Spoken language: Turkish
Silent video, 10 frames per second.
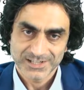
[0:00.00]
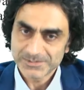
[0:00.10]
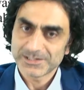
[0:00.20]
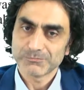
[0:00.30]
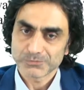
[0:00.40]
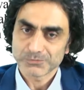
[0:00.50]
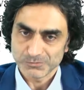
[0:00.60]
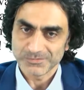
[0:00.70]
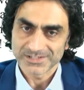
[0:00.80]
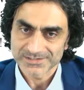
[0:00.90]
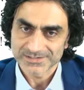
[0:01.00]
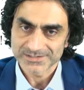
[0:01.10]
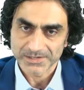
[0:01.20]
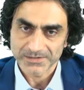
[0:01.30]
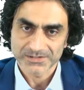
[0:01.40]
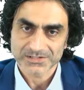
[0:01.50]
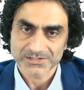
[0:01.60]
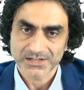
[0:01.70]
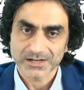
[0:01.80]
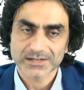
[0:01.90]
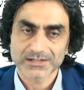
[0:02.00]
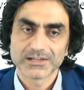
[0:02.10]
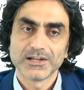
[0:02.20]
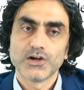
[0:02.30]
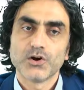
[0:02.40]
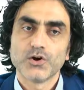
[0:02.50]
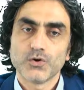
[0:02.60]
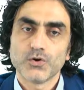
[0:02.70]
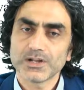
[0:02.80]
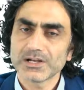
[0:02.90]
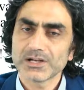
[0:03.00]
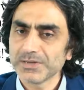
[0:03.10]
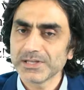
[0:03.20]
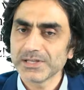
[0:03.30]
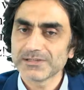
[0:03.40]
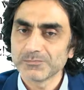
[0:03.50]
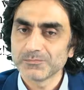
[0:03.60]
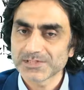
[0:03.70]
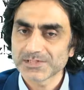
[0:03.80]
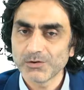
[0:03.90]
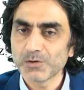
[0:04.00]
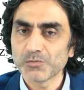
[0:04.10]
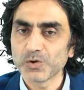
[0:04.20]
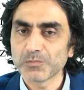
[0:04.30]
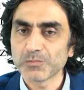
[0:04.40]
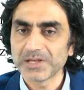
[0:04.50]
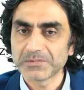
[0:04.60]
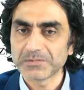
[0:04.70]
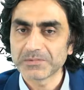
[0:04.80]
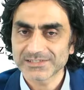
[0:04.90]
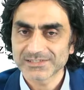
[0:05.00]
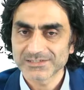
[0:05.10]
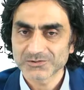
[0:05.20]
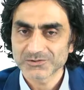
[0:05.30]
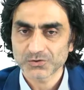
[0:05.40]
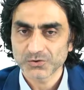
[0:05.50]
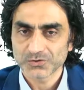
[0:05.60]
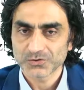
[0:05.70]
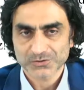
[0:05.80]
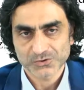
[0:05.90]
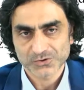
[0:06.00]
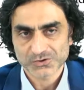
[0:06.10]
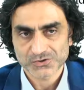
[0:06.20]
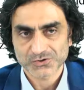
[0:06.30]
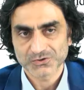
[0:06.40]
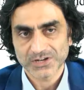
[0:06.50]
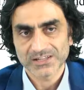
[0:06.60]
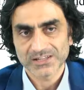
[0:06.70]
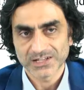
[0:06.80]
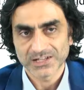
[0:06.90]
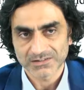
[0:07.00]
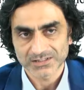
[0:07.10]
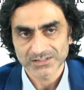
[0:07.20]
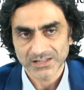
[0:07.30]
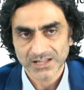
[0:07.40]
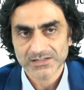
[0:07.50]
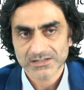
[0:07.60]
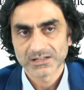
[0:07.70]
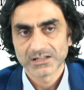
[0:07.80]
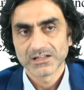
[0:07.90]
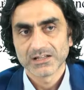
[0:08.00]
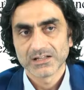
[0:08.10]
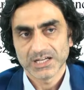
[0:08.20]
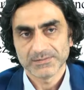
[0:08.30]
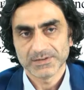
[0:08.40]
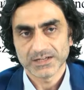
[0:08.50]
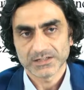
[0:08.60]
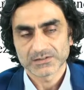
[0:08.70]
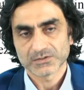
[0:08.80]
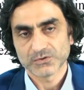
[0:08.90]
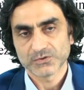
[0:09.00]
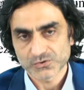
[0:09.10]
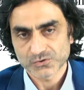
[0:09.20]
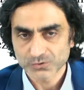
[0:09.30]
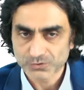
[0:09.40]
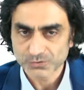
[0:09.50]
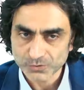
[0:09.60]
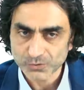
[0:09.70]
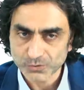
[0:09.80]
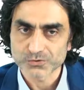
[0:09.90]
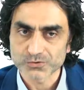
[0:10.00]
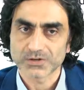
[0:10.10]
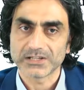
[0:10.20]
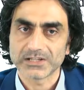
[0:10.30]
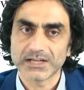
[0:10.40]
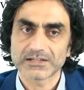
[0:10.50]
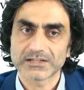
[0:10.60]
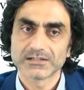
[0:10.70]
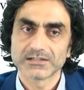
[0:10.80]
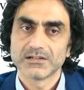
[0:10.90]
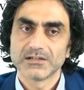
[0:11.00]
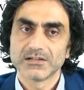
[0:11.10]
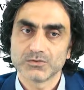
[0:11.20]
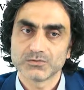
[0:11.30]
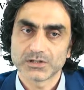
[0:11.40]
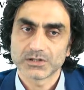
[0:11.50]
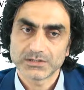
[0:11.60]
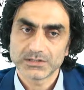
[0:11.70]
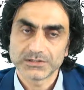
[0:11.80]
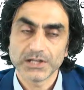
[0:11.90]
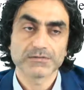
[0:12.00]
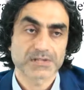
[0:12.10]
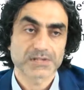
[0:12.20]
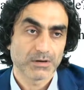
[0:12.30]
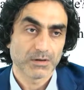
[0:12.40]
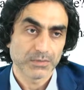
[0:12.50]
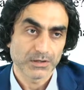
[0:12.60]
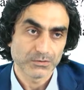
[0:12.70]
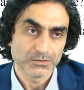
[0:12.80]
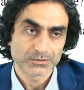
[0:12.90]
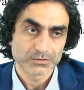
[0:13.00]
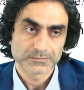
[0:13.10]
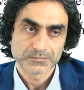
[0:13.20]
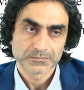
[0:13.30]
Ha biz de Müslümanız demeye başlarlar. Onların pek sevabı olmayabilir. Çünkü onlar konjüktürel davrandılar. Ama konjüktürü oluşturanlar onların da dev sevapları olur.